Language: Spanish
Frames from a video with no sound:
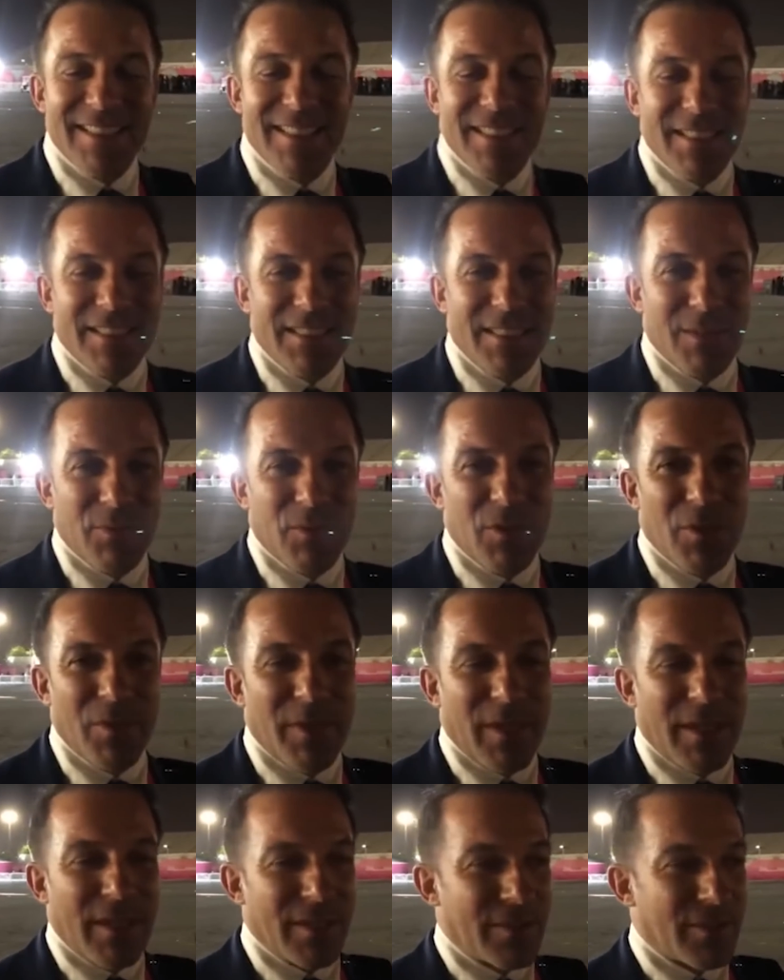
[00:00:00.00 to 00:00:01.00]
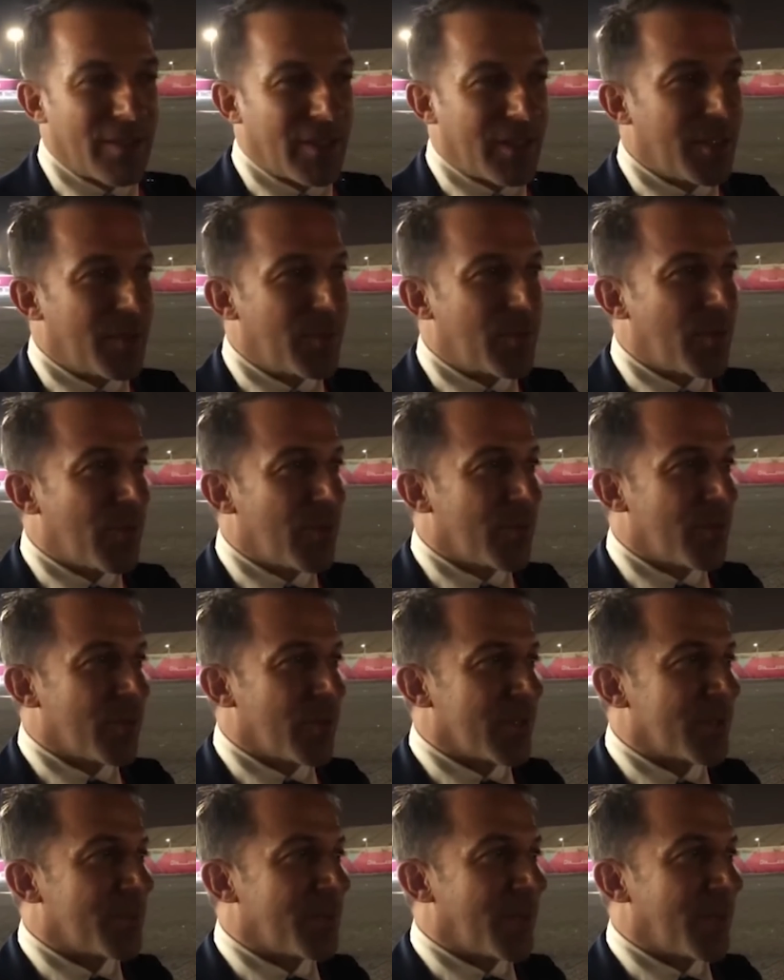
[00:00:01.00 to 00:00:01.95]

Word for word: Valencia, goleador del Mundial de